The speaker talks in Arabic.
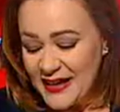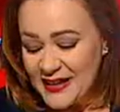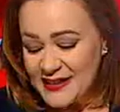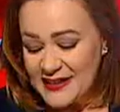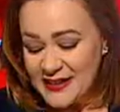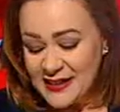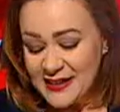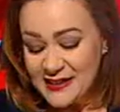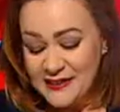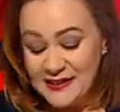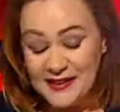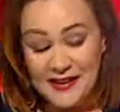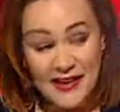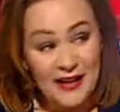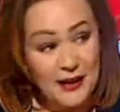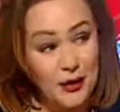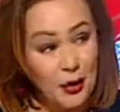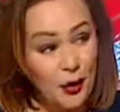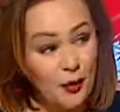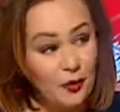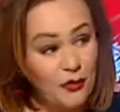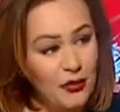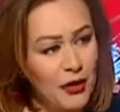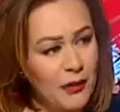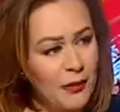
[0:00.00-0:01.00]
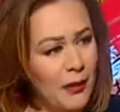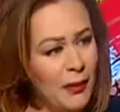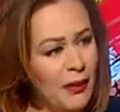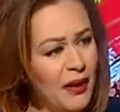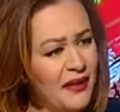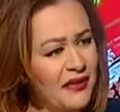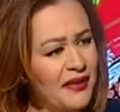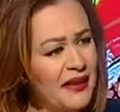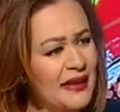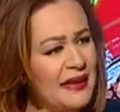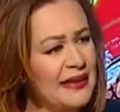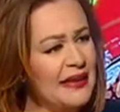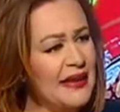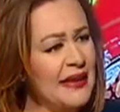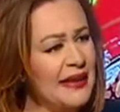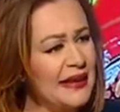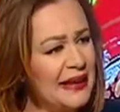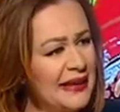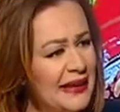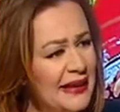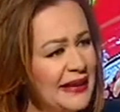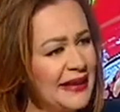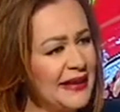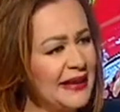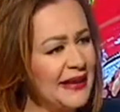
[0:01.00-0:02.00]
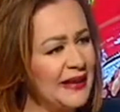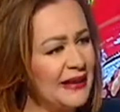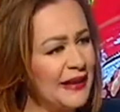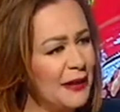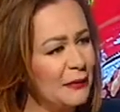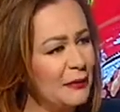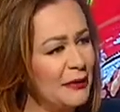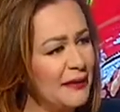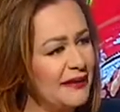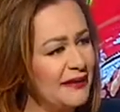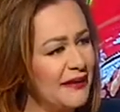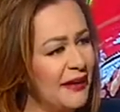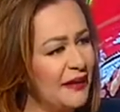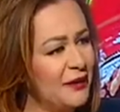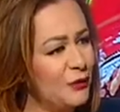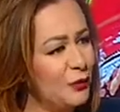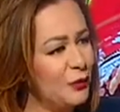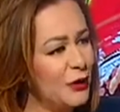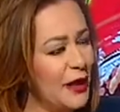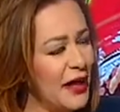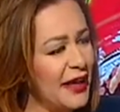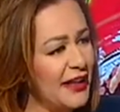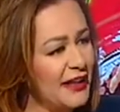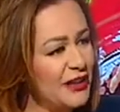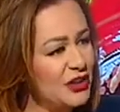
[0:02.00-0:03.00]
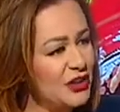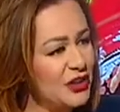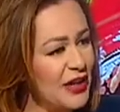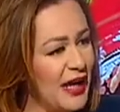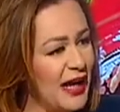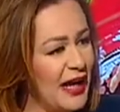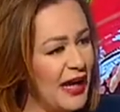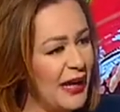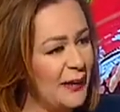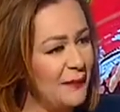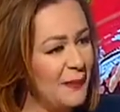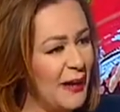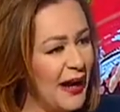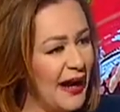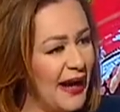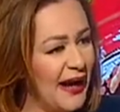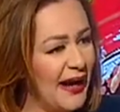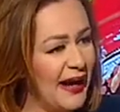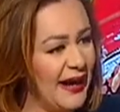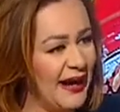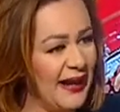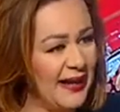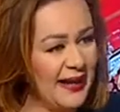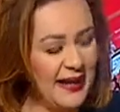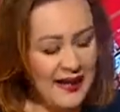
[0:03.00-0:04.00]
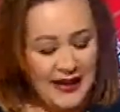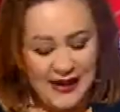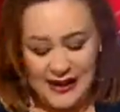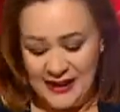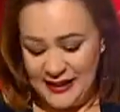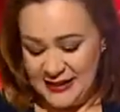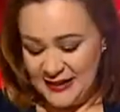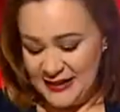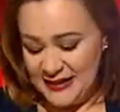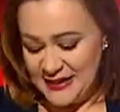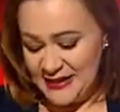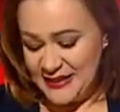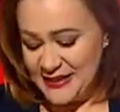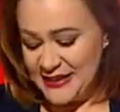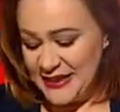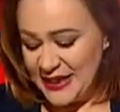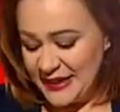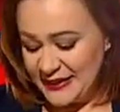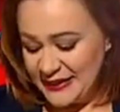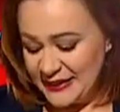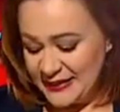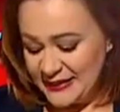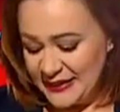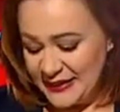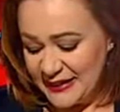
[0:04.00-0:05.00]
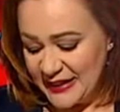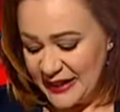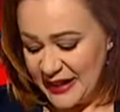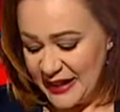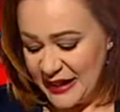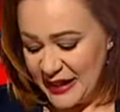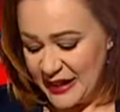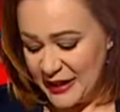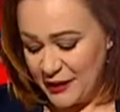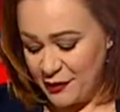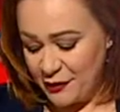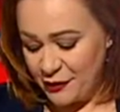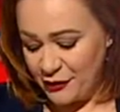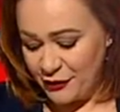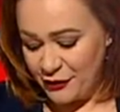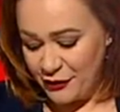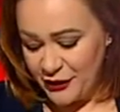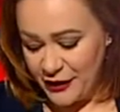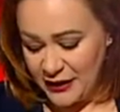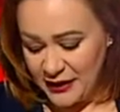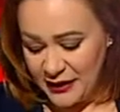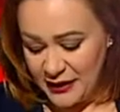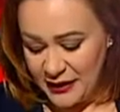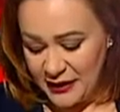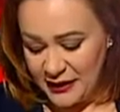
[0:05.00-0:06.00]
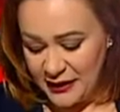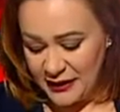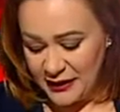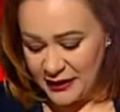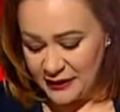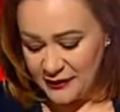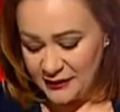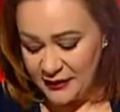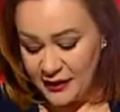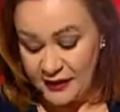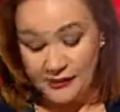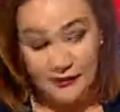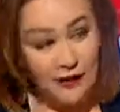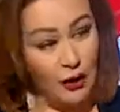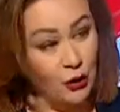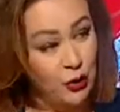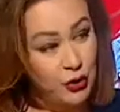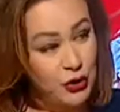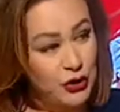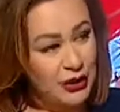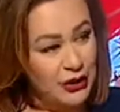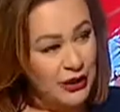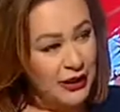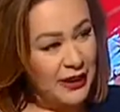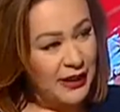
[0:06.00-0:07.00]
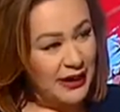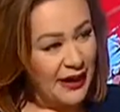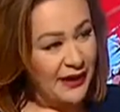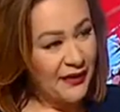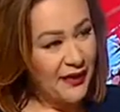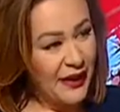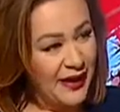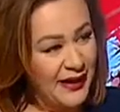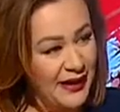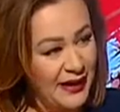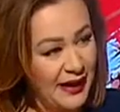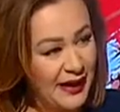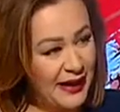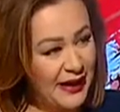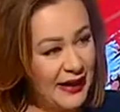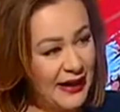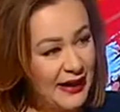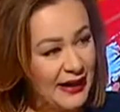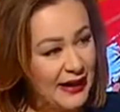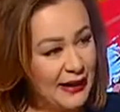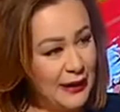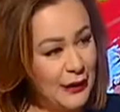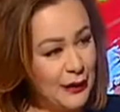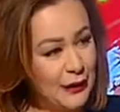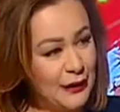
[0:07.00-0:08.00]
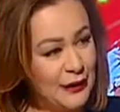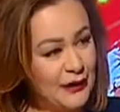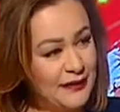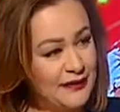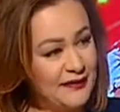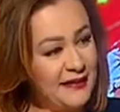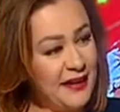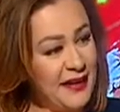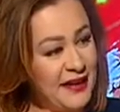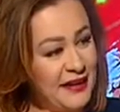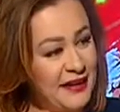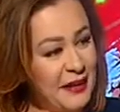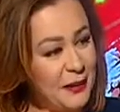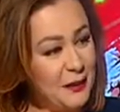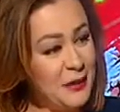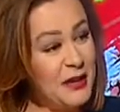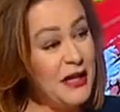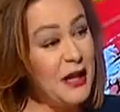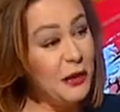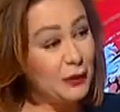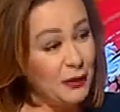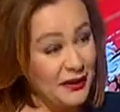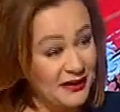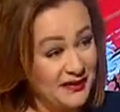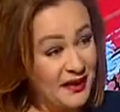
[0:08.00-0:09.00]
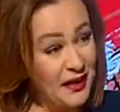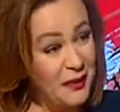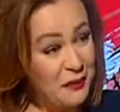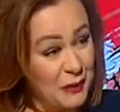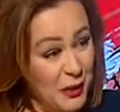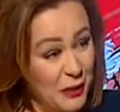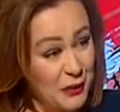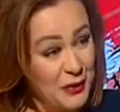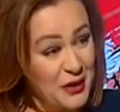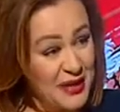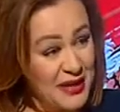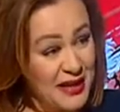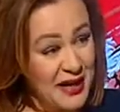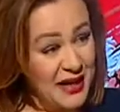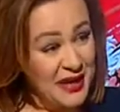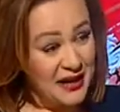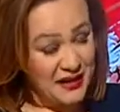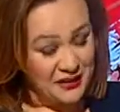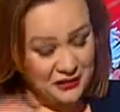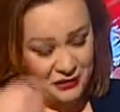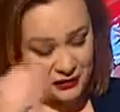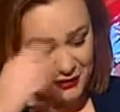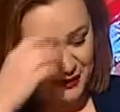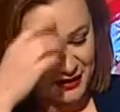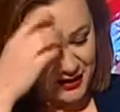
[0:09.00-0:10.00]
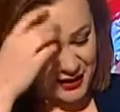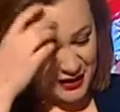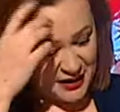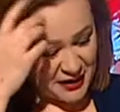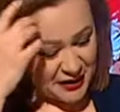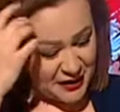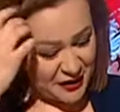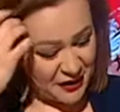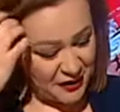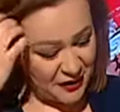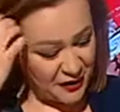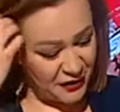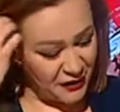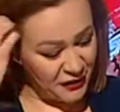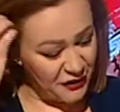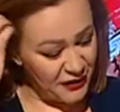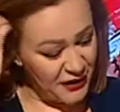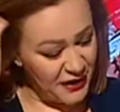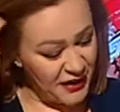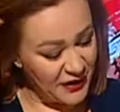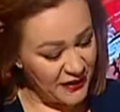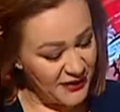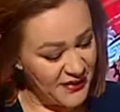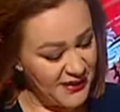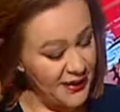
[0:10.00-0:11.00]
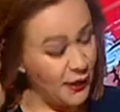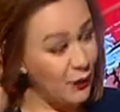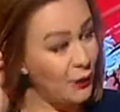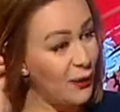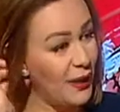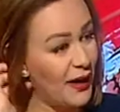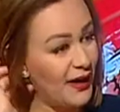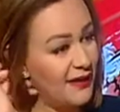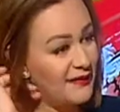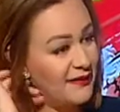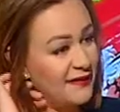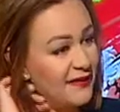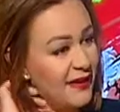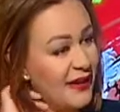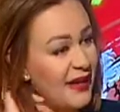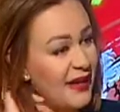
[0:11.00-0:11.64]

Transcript: سيدي اليوم فيه مواضيع كثيرة نود أن نناقشها مع آه، سيادتك في آه، تخص قضايا آه، تعليمية وتربوية في في نفس الوقت